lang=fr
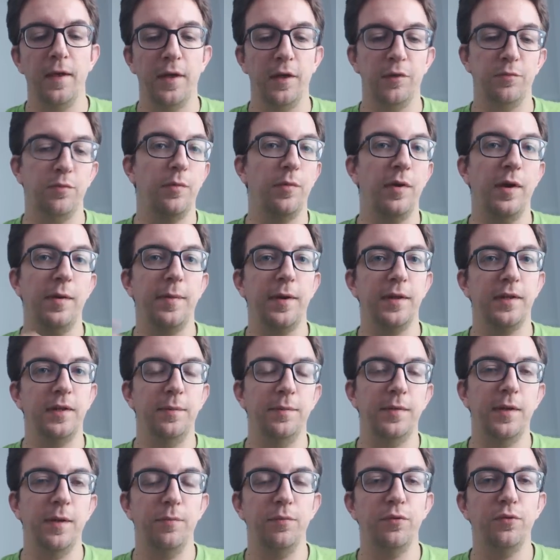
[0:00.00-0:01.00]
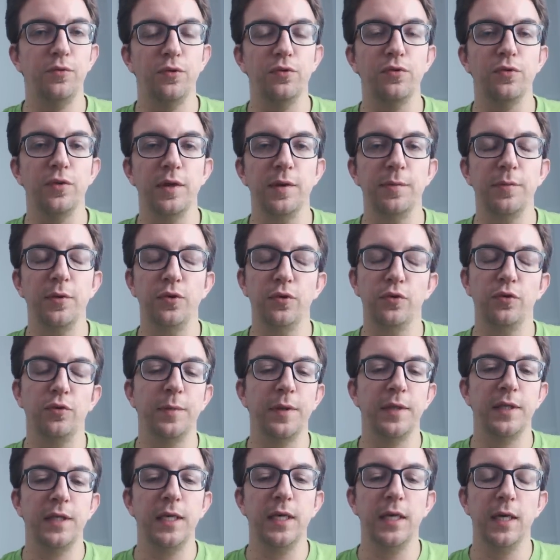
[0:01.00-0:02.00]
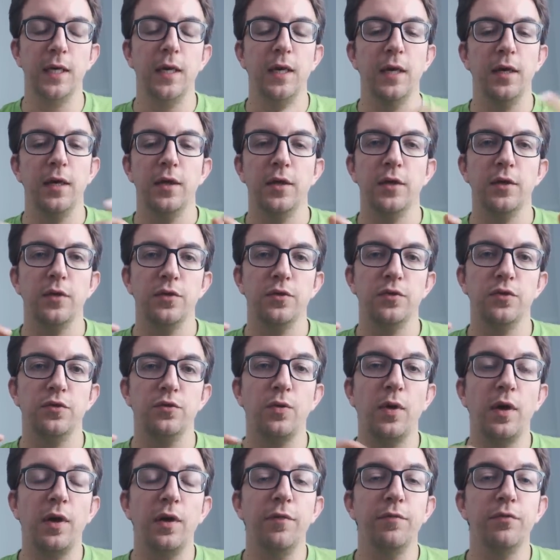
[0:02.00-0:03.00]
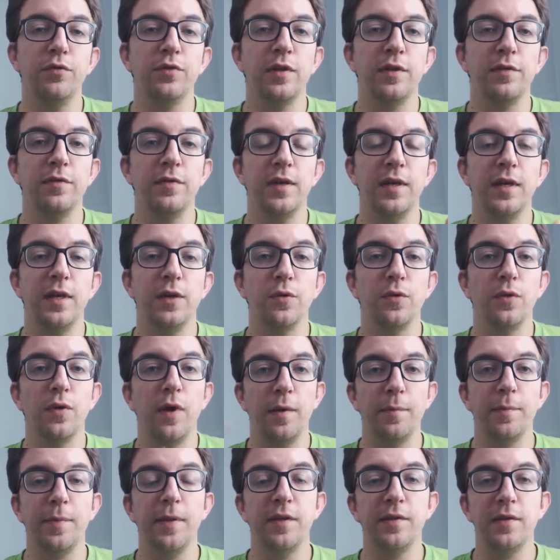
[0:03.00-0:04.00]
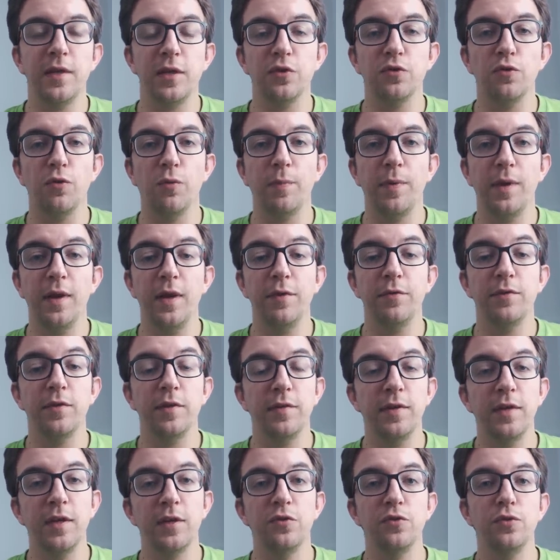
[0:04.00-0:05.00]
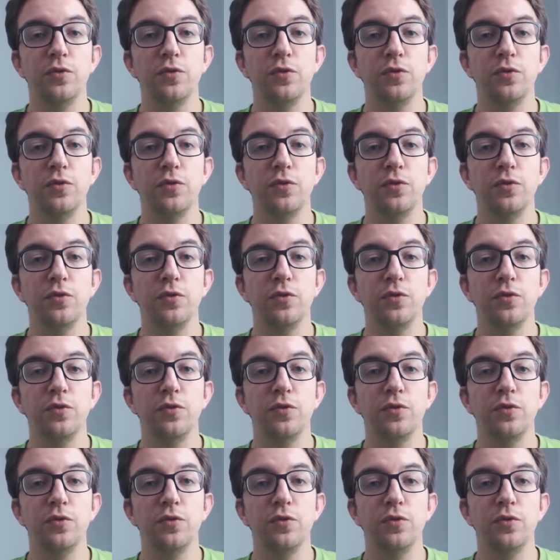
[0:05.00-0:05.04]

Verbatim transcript: À ce moment-là, partez peut-être plutôt sur des modes automatiques soit vous avez euh, un paysage complet et vous avez des